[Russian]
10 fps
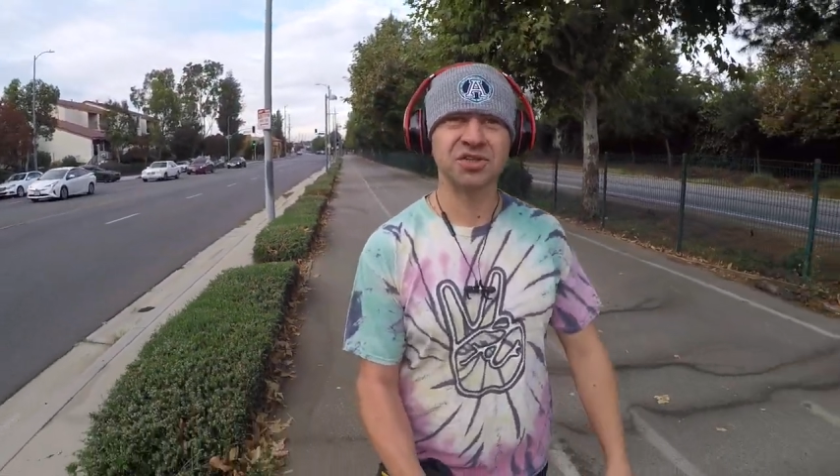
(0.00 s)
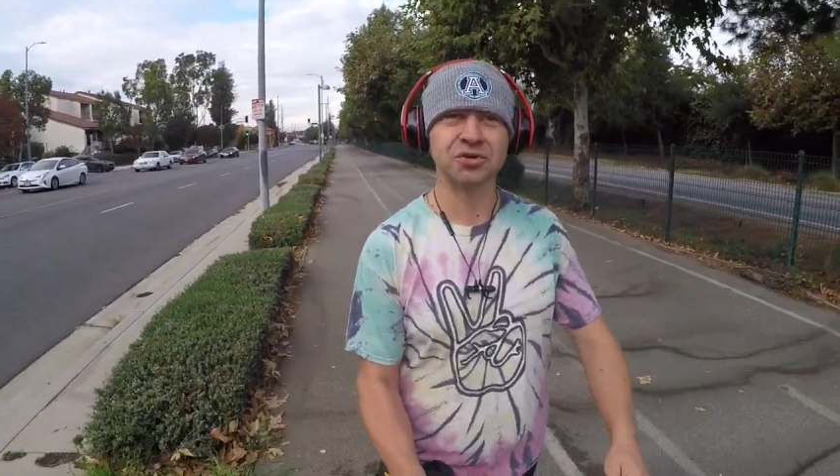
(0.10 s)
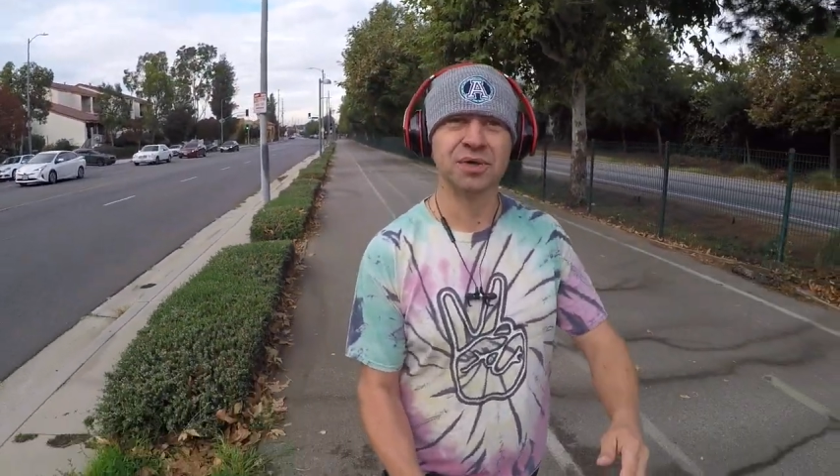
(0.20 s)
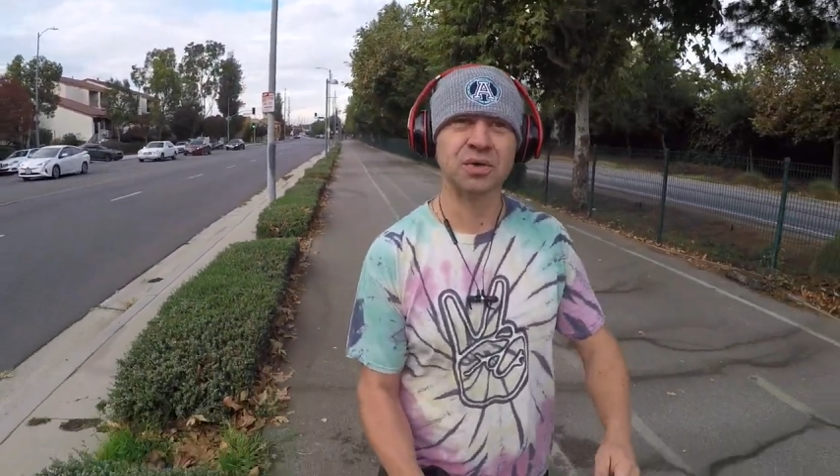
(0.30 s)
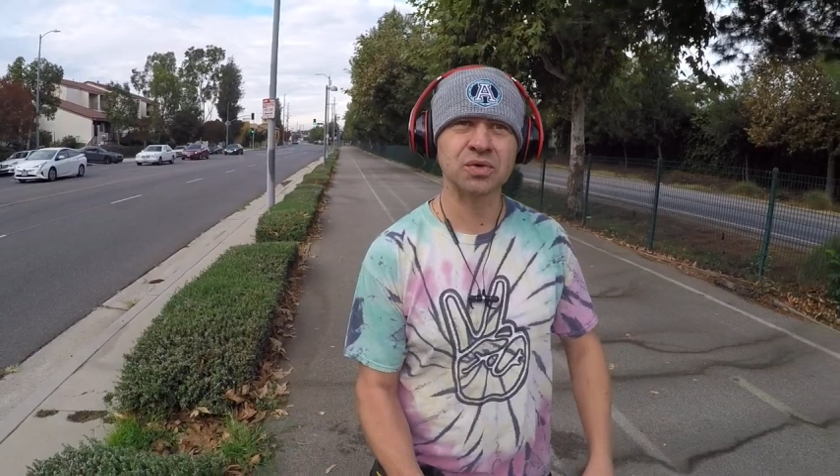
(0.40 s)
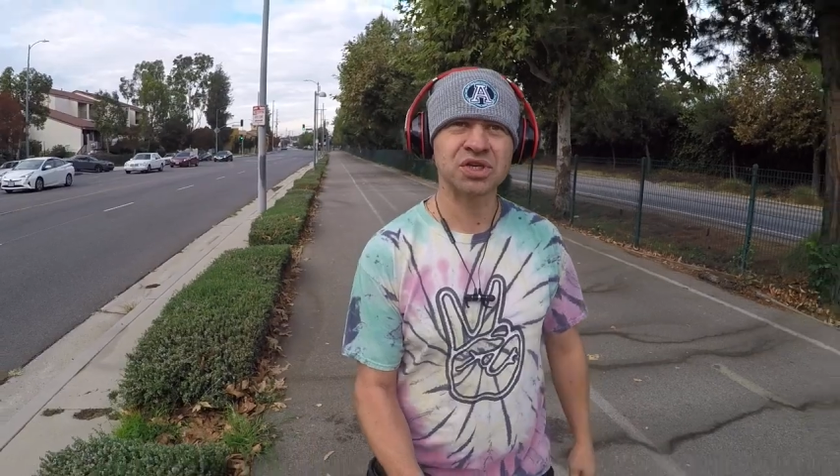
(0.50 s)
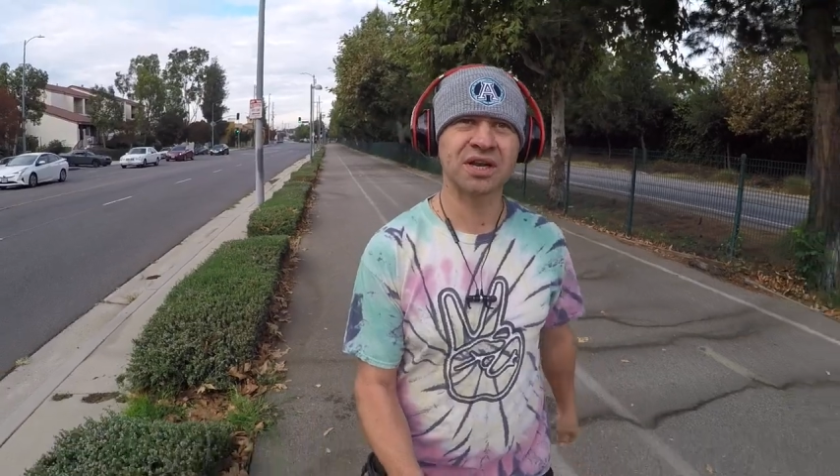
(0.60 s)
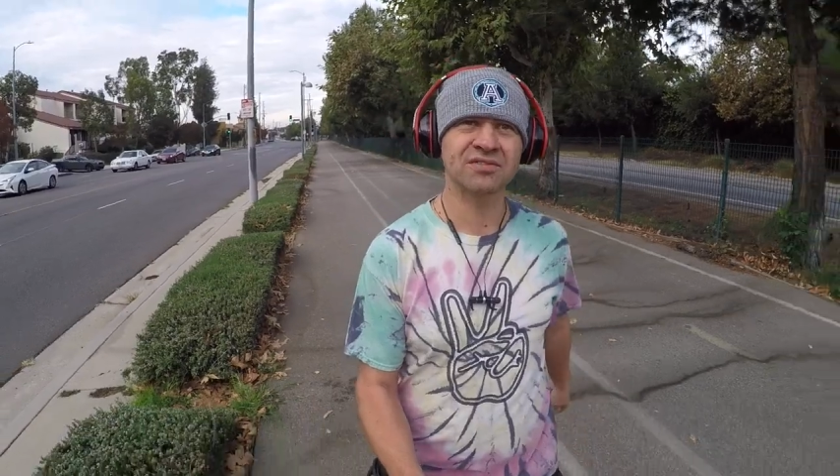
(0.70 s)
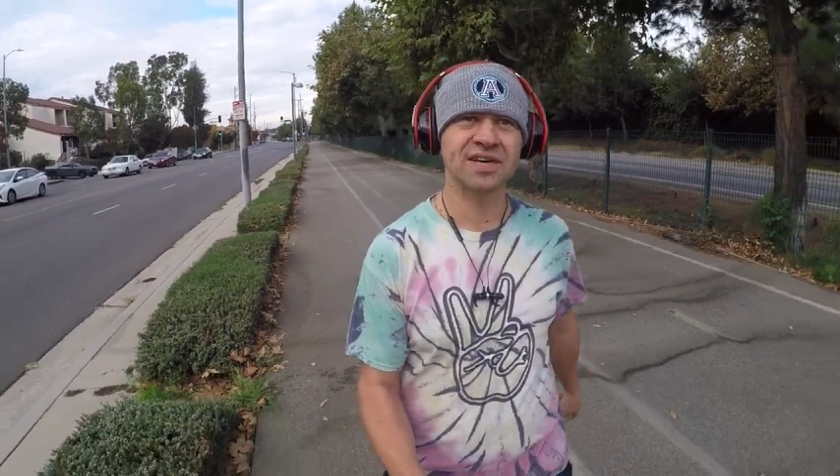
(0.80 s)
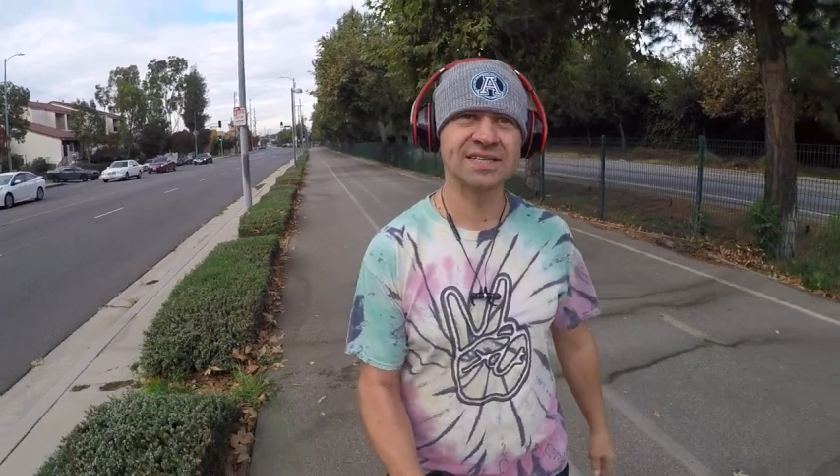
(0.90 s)
что мы
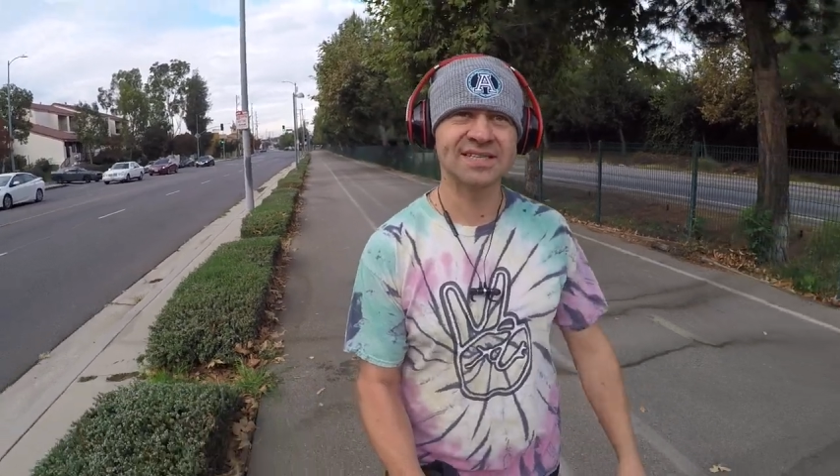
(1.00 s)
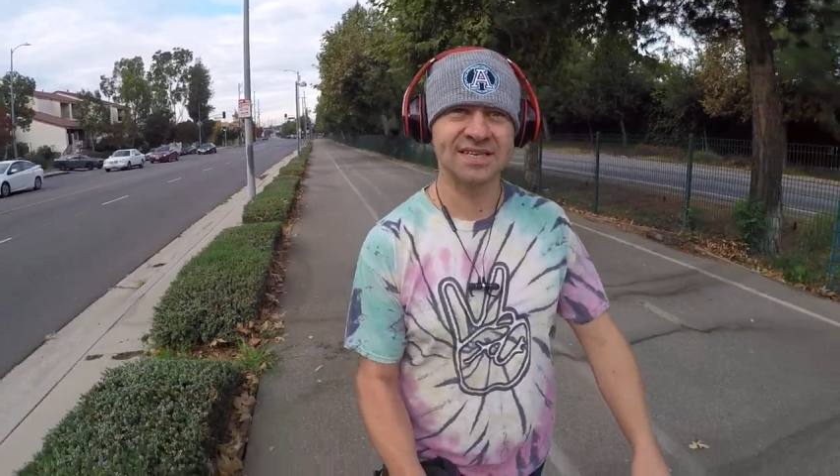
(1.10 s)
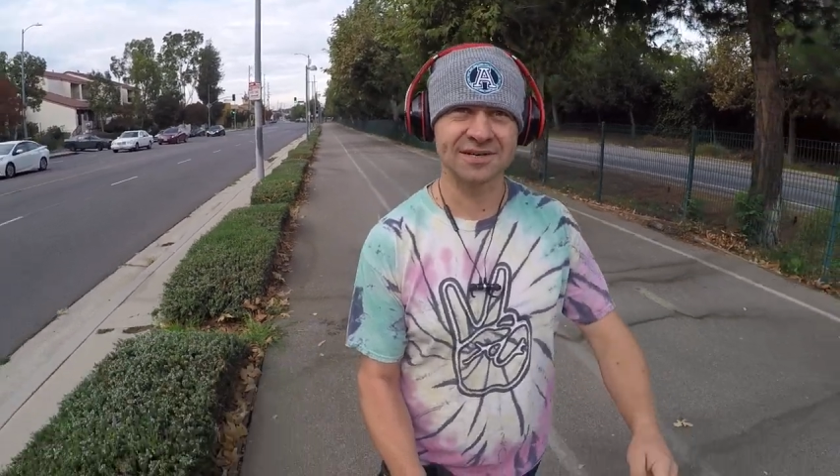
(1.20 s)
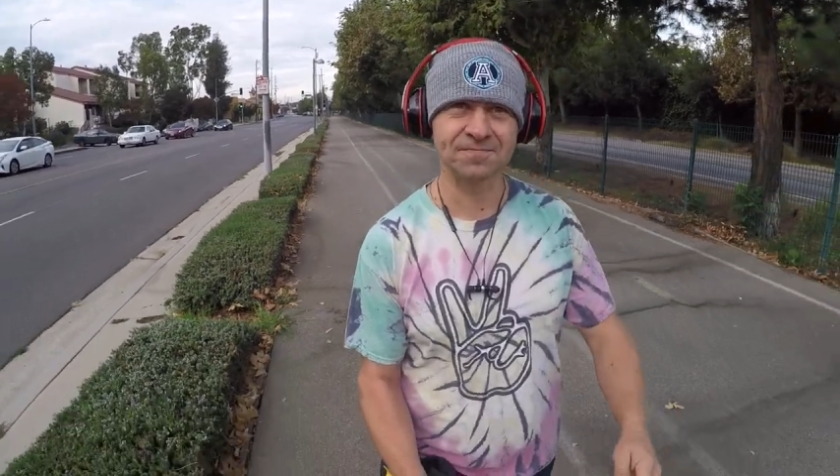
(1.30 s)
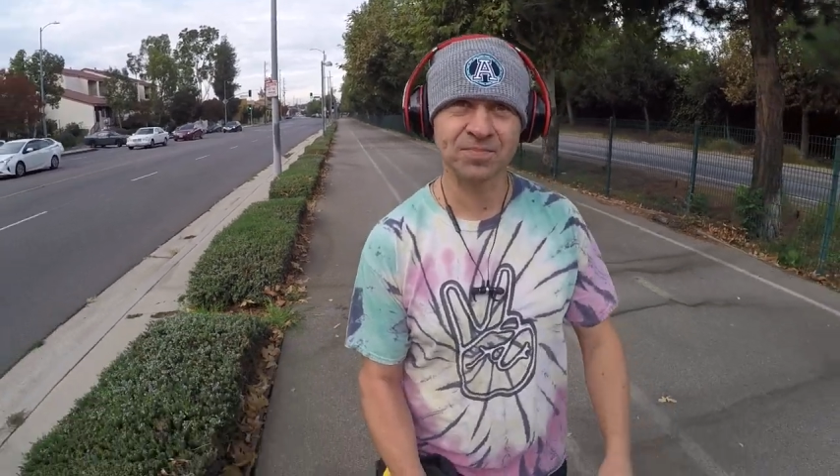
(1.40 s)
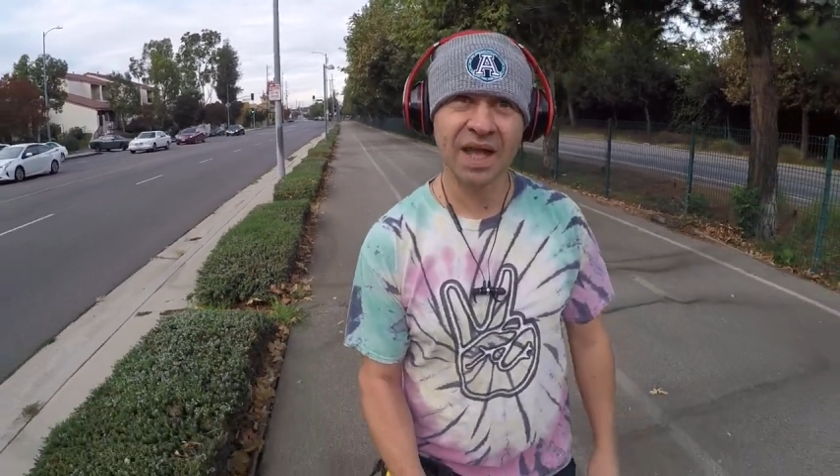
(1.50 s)
кушали в России.